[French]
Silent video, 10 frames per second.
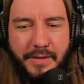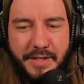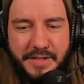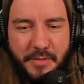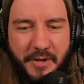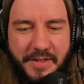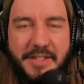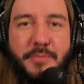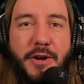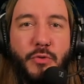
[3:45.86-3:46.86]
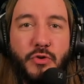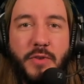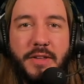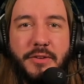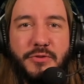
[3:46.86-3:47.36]
n'hésitez pas, n'hésitez pas à nous
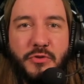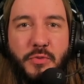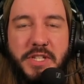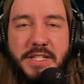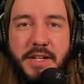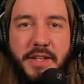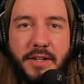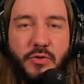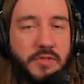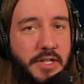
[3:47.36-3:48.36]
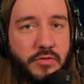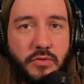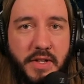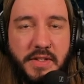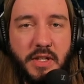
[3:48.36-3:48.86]
rejoindre sur Twitch, les liens, tout ça sont
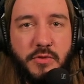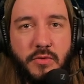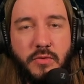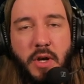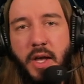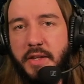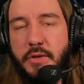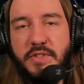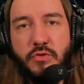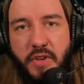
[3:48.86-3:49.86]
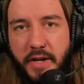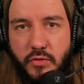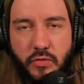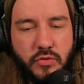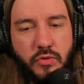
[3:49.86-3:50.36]
dans la description, il y a aussi tous les réseaux
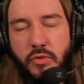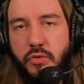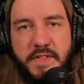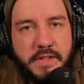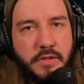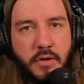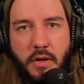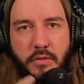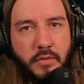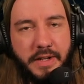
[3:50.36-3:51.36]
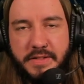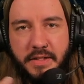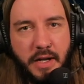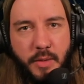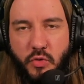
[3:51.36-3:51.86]
sociaux, le Discord, euh,
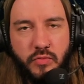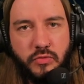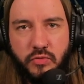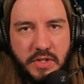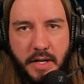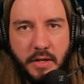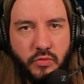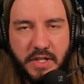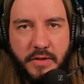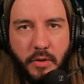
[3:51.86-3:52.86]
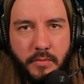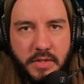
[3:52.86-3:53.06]
l'Instagram, tout, tout est là-dedans.